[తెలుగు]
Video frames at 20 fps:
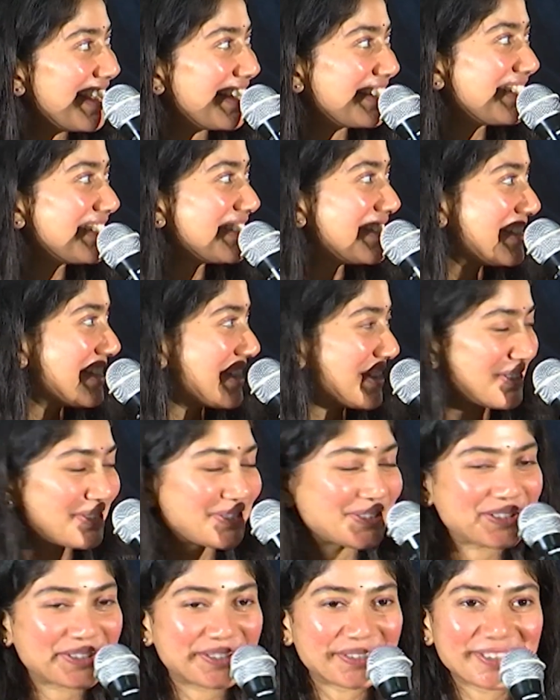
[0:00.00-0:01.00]
అదే నేను ఆ
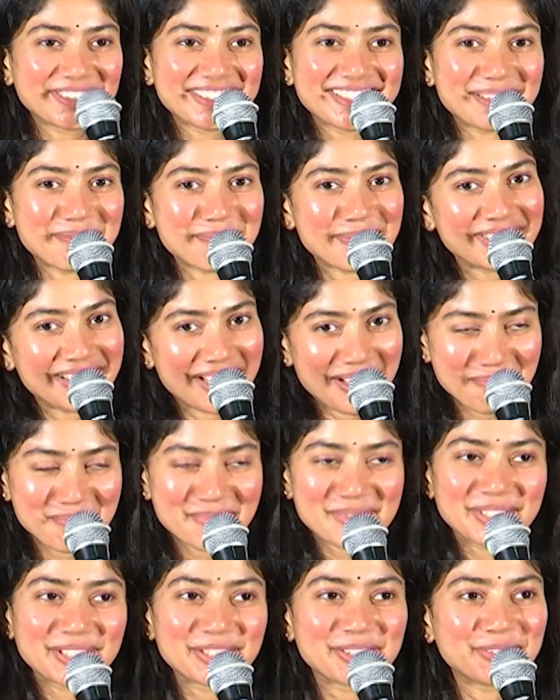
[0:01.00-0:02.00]
రోజు కూడా చెప్పిన
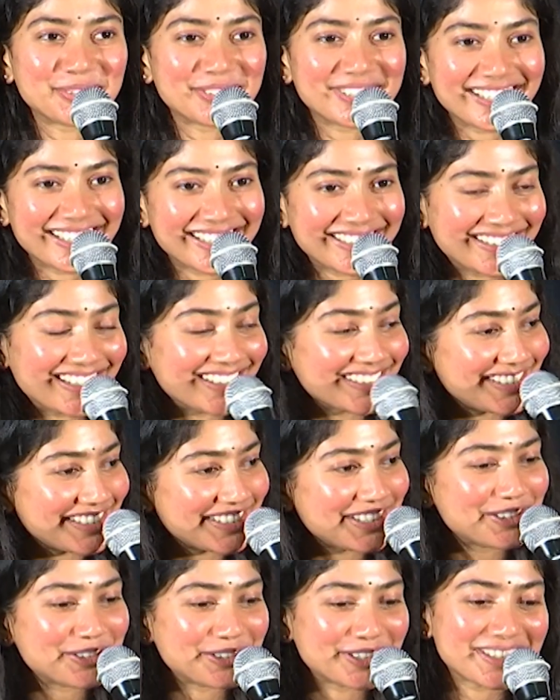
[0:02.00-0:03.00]
అమ్మకి కూడా అండ్
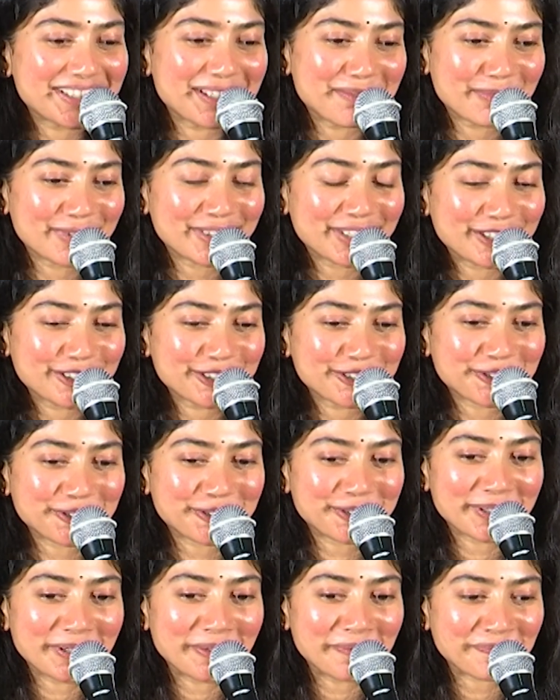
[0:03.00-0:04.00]
అక్కకి కూడా చెప్పిన సో
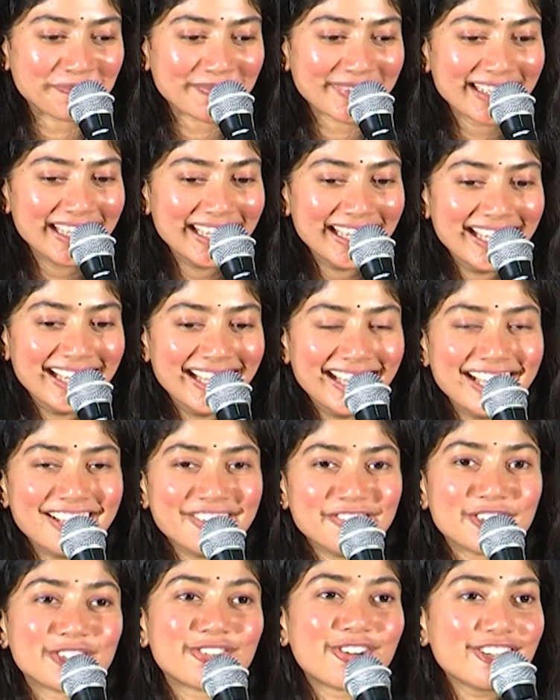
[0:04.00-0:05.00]

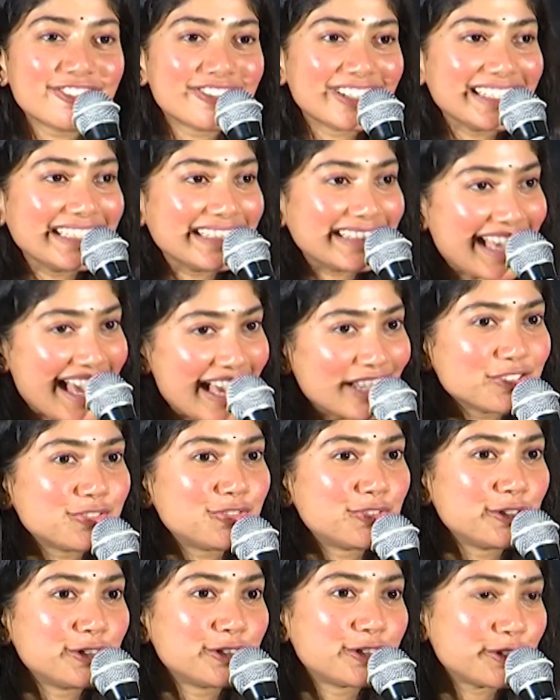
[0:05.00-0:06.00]
వీఆర్ ఆల్ వెరీ
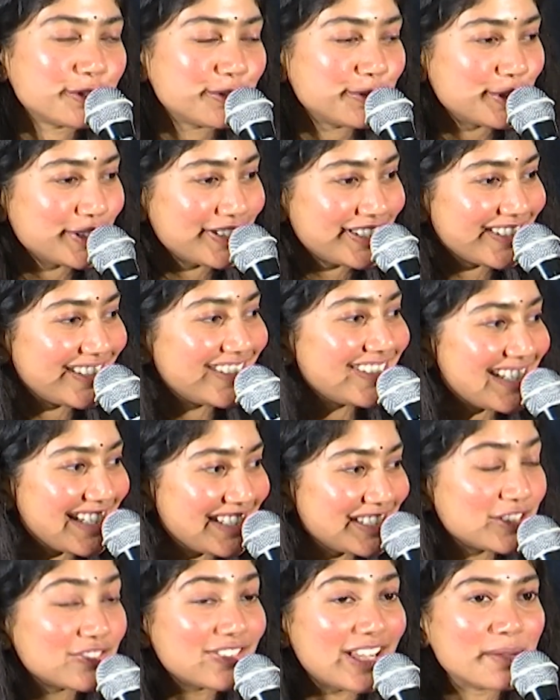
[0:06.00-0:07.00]
థ్యాంక్ఫుల్ టు సార్
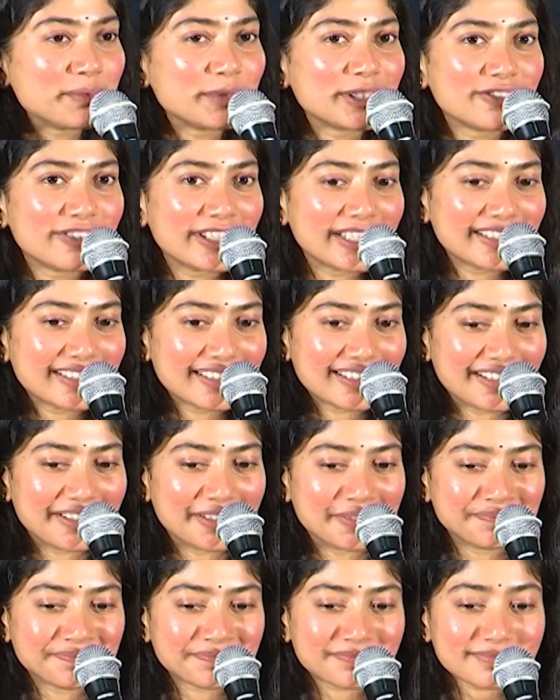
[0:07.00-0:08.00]
అండ్ ఫ్యామిలీ వేర్
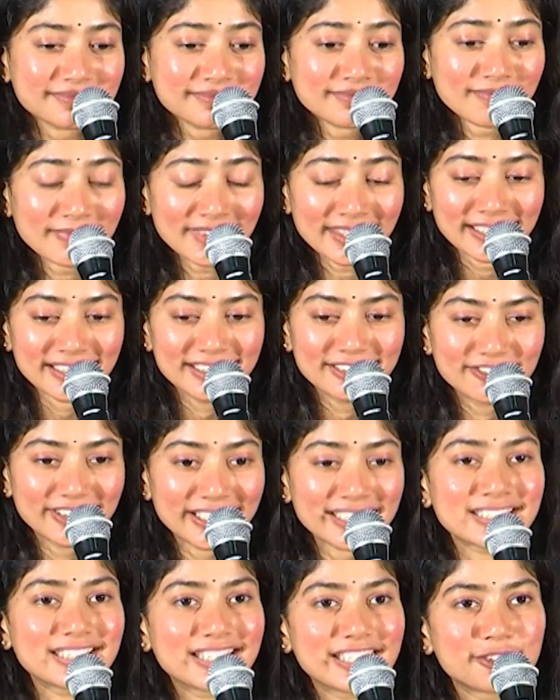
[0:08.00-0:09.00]

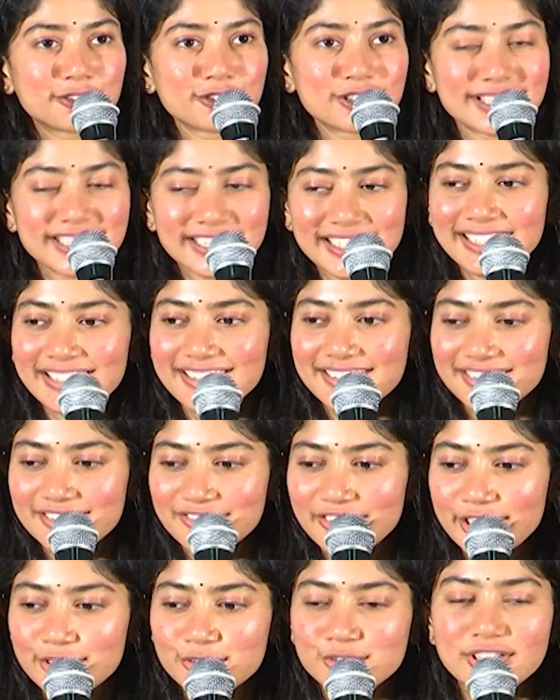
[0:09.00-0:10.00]
వేర్ దే కుడ్ సీ
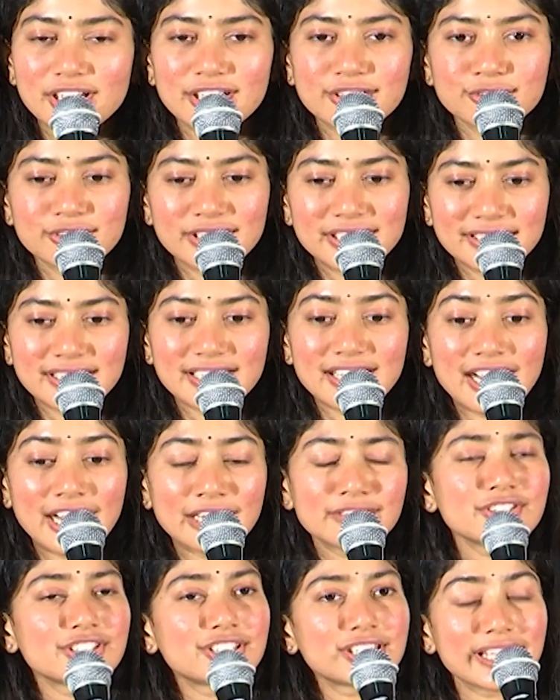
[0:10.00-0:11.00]
వేణు గారు ఎంత
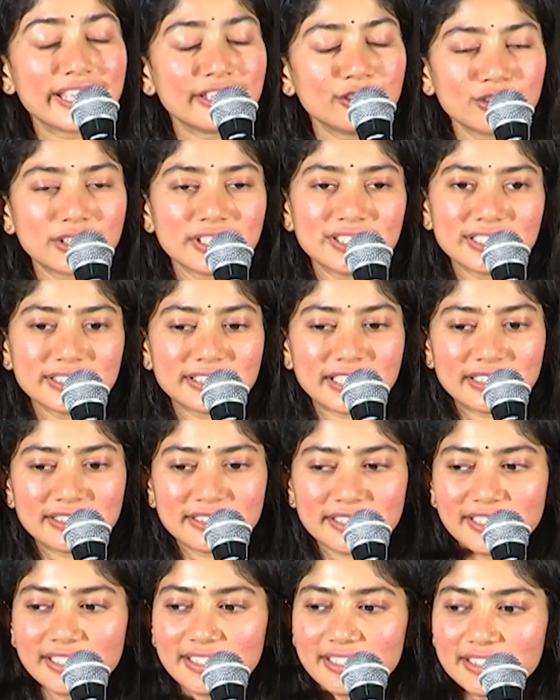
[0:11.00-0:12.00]
హార్డ్ వర్క్ ఎందుకంటే
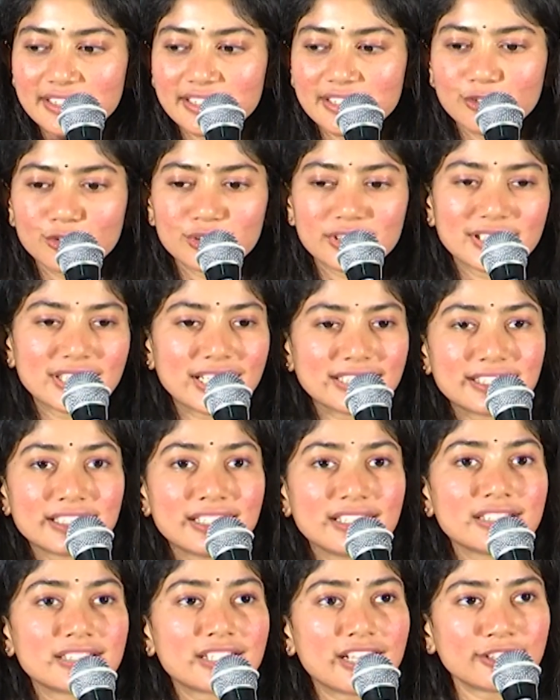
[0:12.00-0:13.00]
తనకి ఇది ఒక
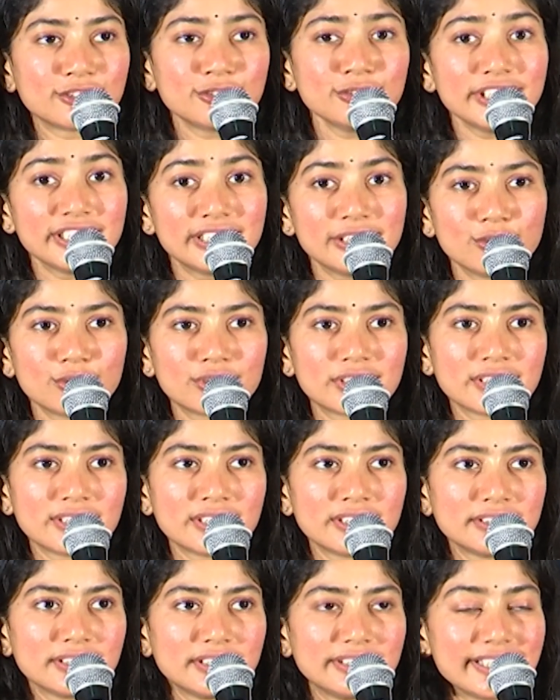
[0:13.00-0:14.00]
కథలాగా కాదు ఇది ఒక
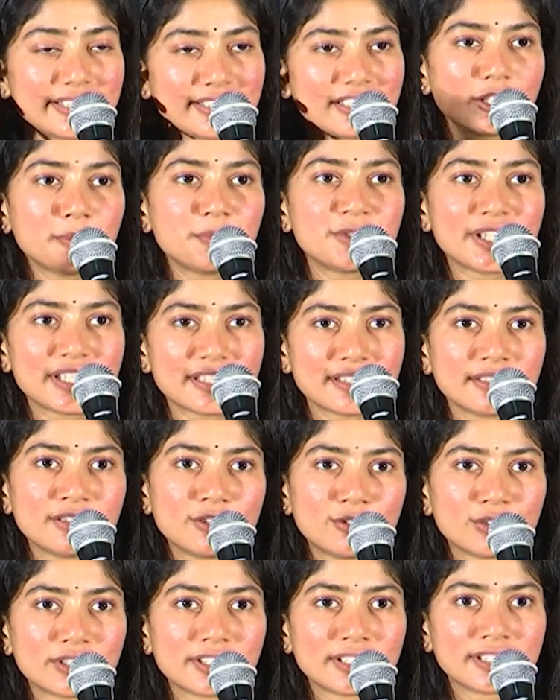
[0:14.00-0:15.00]
డిస్టర్బ్ చేసిన
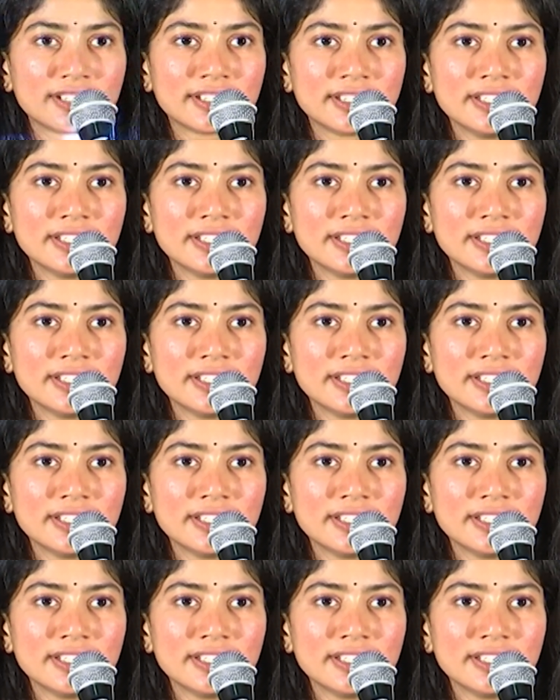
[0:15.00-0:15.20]
ఒక